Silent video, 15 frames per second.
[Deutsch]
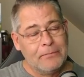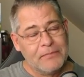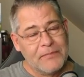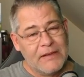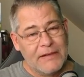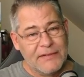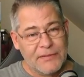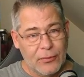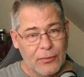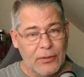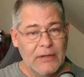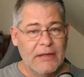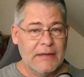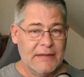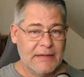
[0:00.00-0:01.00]
so,
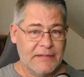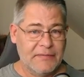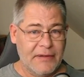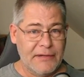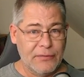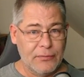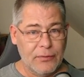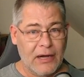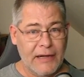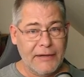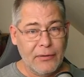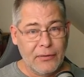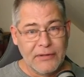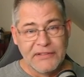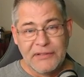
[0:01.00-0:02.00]
dass wenn du ein
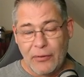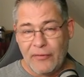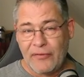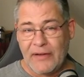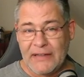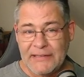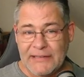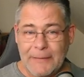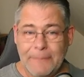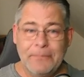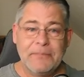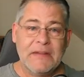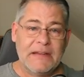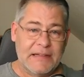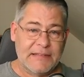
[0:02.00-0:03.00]
neues Dorf hast,
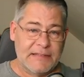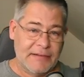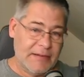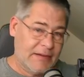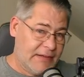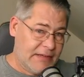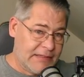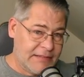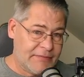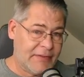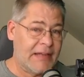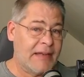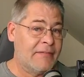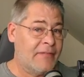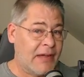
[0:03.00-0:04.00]
das ist,
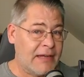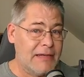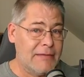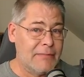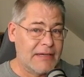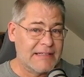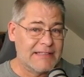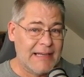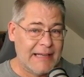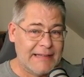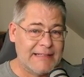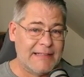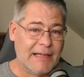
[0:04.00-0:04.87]
war, war dann immer das letzte.